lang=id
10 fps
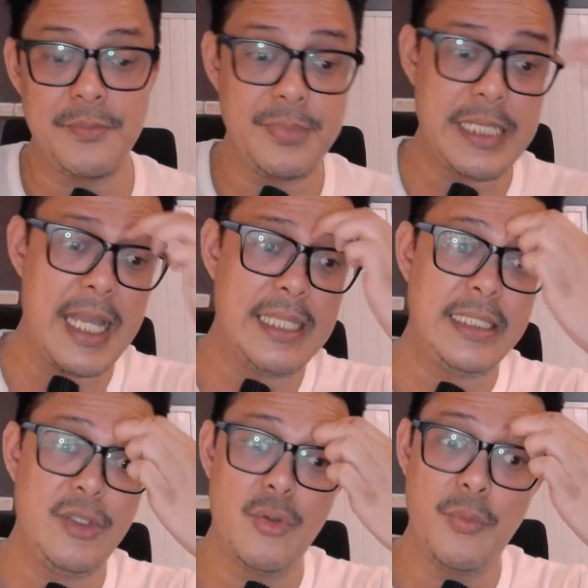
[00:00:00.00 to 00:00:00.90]
penyanyi
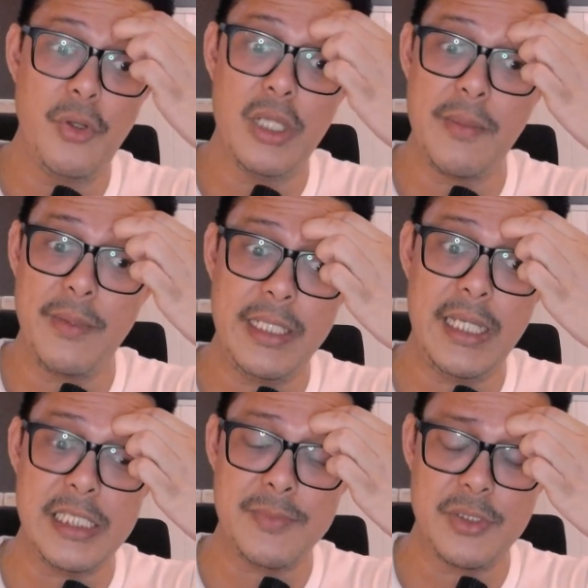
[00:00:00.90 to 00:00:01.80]
ini ngumpul kayak begini
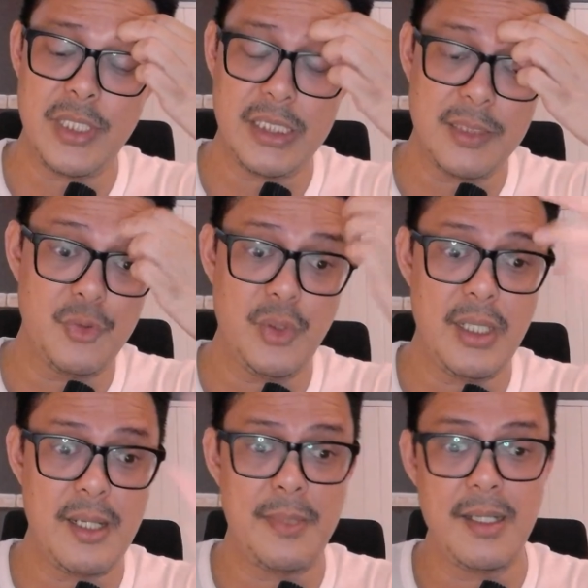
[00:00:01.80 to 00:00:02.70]
guys. Maksudnya ketemu
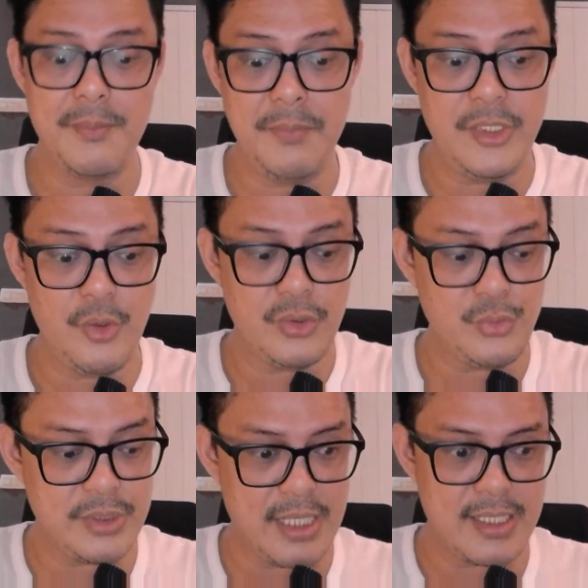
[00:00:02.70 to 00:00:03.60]
juga sama Min Hyuk
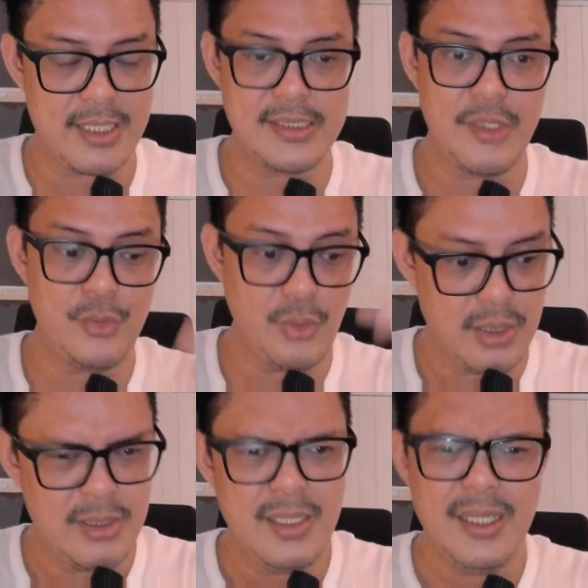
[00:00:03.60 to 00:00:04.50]
tuh cara kerjanya untuk
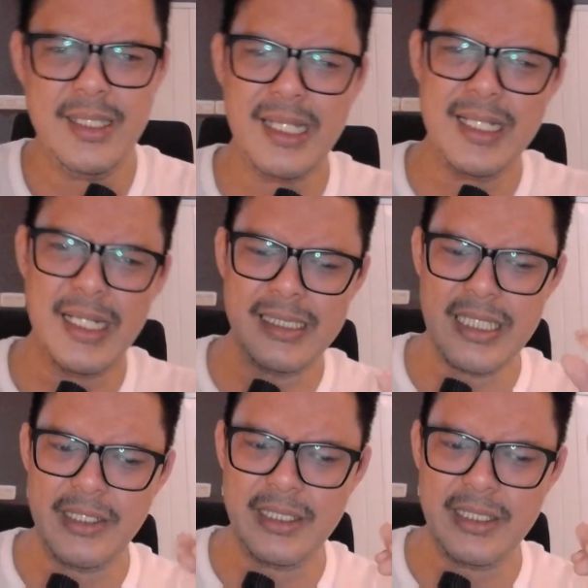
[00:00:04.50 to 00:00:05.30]
dia kadang-kadang jadi